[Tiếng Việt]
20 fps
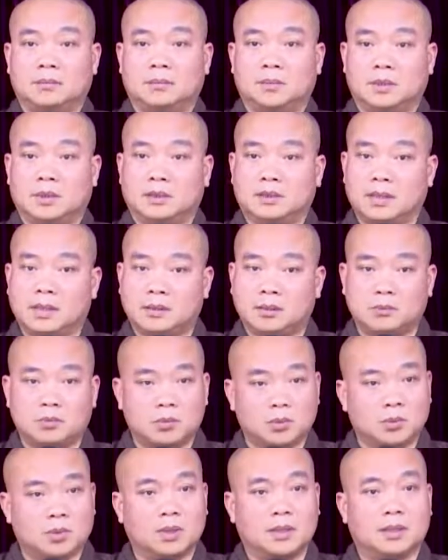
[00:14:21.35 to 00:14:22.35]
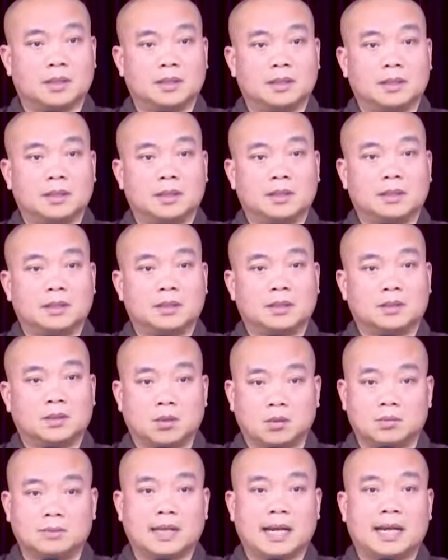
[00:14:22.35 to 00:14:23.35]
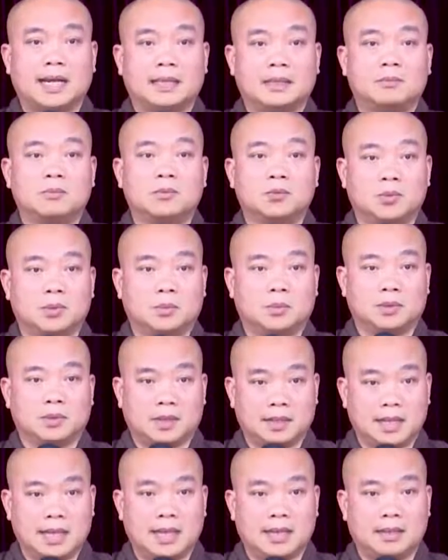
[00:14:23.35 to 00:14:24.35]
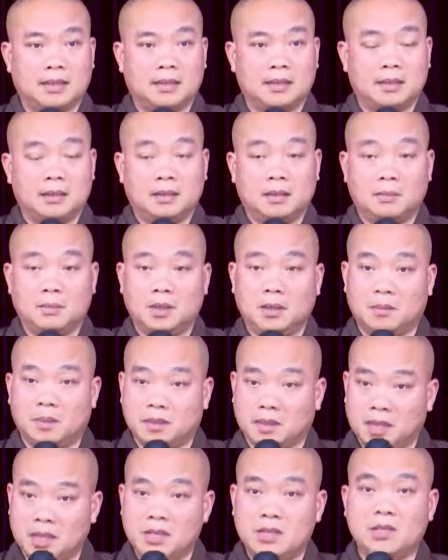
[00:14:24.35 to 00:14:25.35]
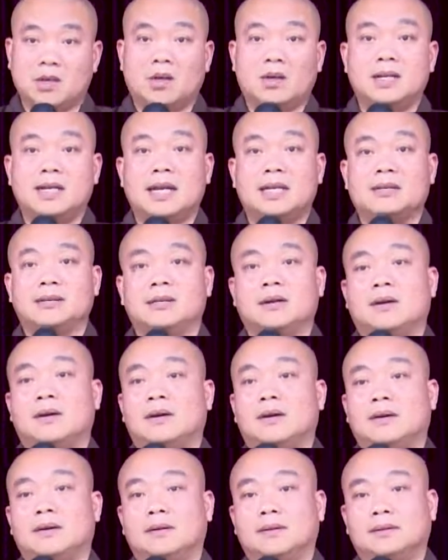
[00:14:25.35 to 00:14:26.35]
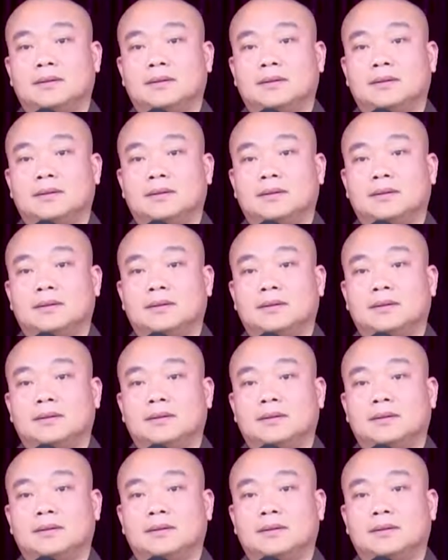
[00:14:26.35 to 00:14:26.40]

một thời gian trong chùa, tồn tại trong chùa một thời gian là bây giờ mới thấy rõ ra được họ.